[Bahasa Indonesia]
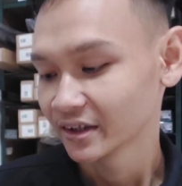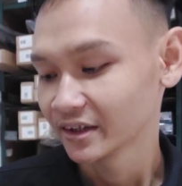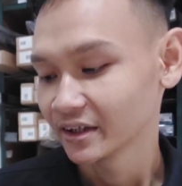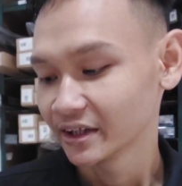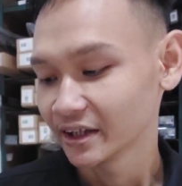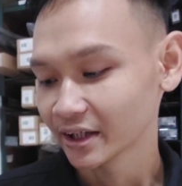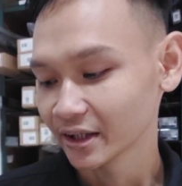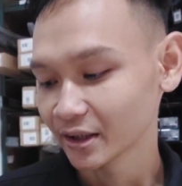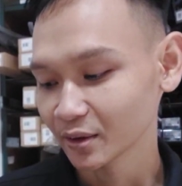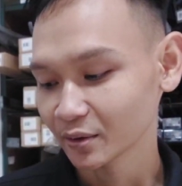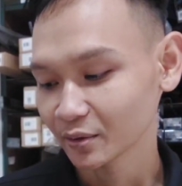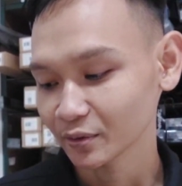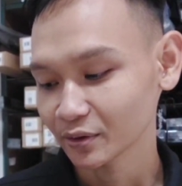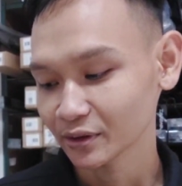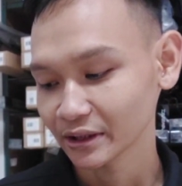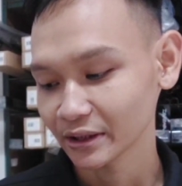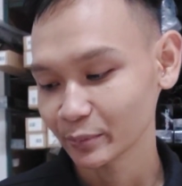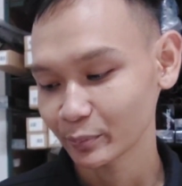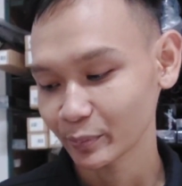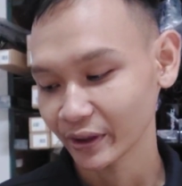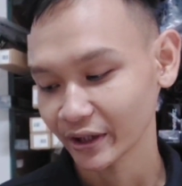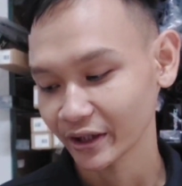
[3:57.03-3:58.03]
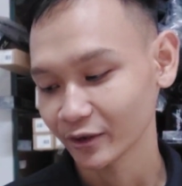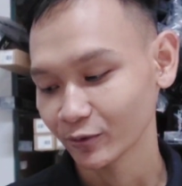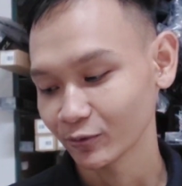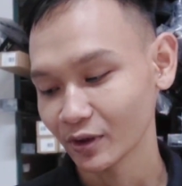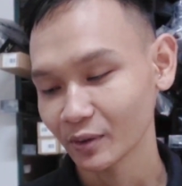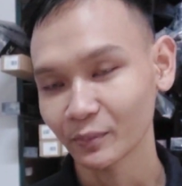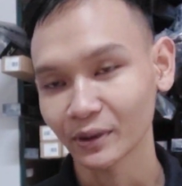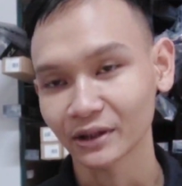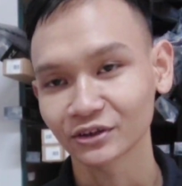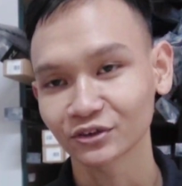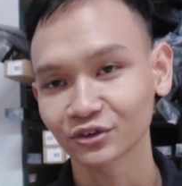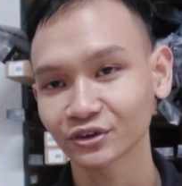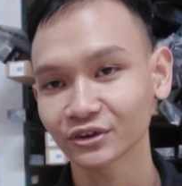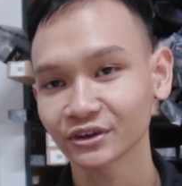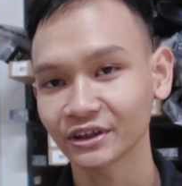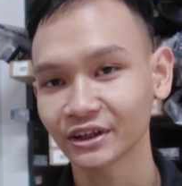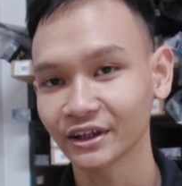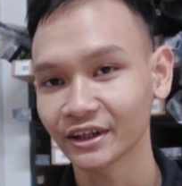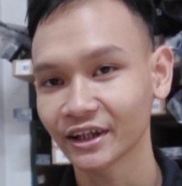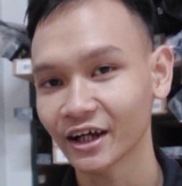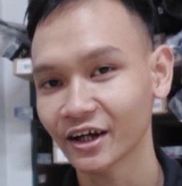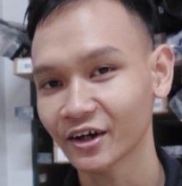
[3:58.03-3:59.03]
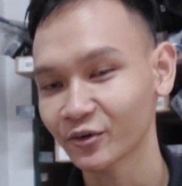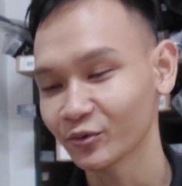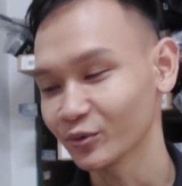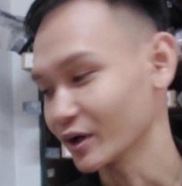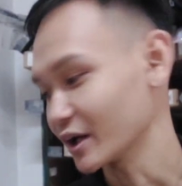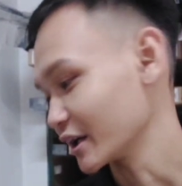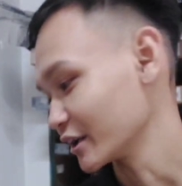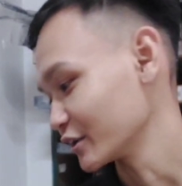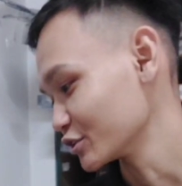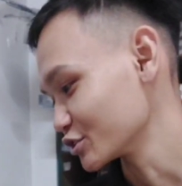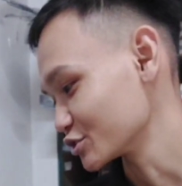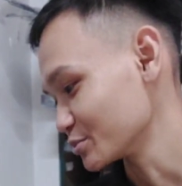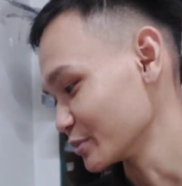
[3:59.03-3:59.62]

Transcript: dia di PE2 masuk sekitar 200